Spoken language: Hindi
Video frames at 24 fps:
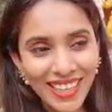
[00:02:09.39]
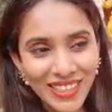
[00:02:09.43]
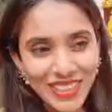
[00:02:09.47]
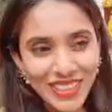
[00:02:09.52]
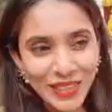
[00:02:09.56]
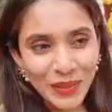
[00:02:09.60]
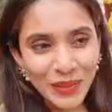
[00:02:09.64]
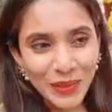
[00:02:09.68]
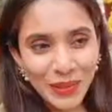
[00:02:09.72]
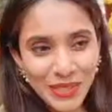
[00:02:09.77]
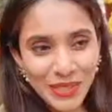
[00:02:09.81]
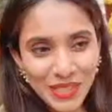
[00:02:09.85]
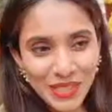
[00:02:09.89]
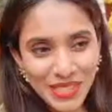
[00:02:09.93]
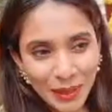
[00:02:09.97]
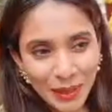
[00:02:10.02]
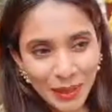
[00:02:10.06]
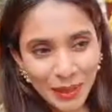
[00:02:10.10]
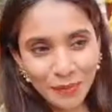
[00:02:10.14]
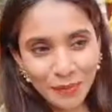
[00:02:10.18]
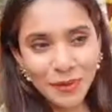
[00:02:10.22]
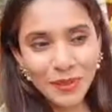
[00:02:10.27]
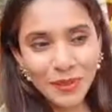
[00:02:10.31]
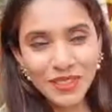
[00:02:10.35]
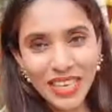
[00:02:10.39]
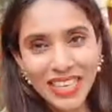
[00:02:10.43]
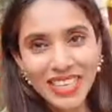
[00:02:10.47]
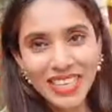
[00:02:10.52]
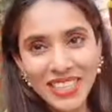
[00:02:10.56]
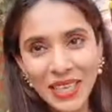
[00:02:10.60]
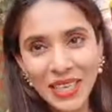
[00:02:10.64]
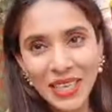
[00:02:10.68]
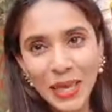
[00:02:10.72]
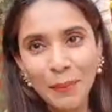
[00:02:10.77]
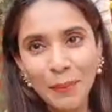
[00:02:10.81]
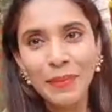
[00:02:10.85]
तो सबको जा जा
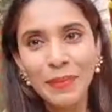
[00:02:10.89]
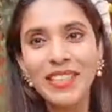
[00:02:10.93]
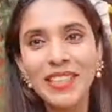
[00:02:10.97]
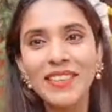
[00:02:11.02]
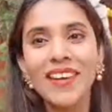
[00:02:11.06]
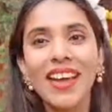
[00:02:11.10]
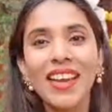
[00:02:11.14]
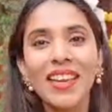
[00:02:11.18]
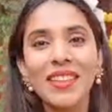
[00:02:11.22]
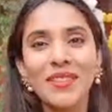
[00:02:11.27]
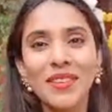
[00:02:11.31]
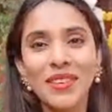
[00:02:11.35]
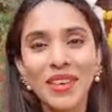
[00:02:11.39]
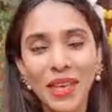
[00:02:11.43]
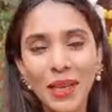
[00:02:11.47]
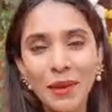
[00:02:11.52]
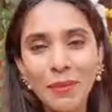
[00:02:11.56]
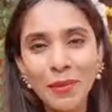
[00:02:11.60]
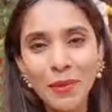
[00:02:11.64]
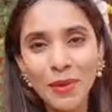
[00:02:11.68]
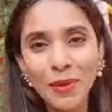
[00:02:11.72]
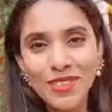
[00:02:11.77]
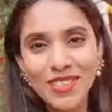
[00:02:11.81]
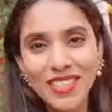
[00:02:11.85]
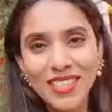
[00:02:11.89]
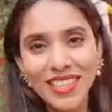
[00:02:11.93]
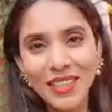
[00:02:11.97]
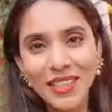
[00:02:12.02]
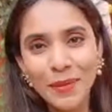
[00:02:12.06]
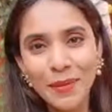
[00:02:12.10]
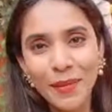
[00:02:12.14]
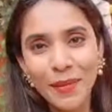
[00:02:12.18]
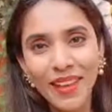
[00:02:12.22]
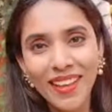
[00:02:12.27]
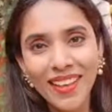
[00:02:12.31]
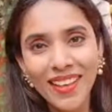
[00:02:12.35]
के हैप्पी दिवाली तो नहीं बोल सकती
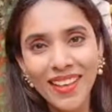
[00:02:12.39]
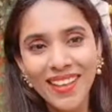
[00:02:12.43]
मैं